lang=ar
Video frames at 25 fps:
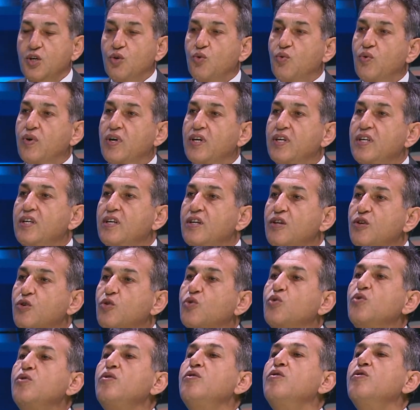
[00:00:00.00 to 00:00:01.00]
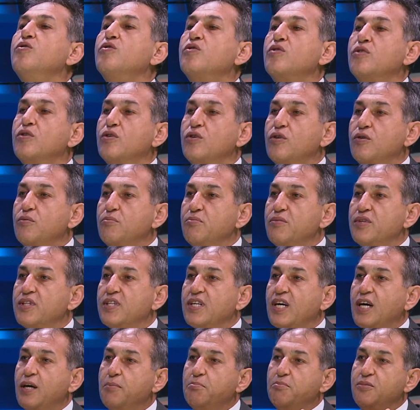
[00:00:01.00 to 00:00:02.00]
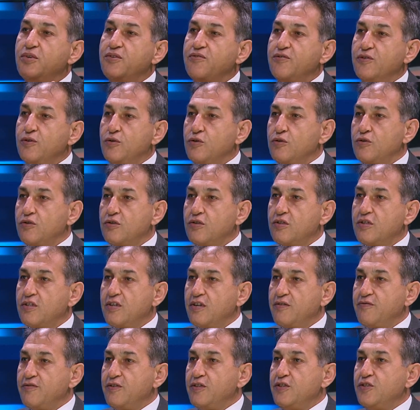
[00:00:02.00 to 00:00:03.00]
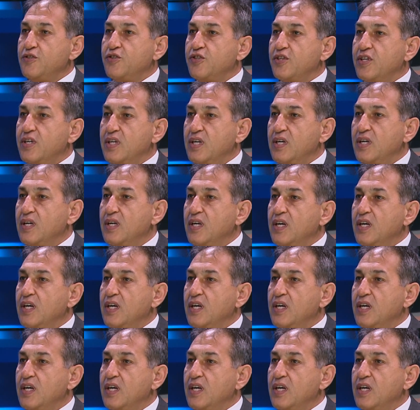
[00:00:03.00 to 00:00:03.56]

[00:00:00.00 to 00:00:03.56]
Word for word: وهي اللي كل يوم بتعبي في حصتها في حجرها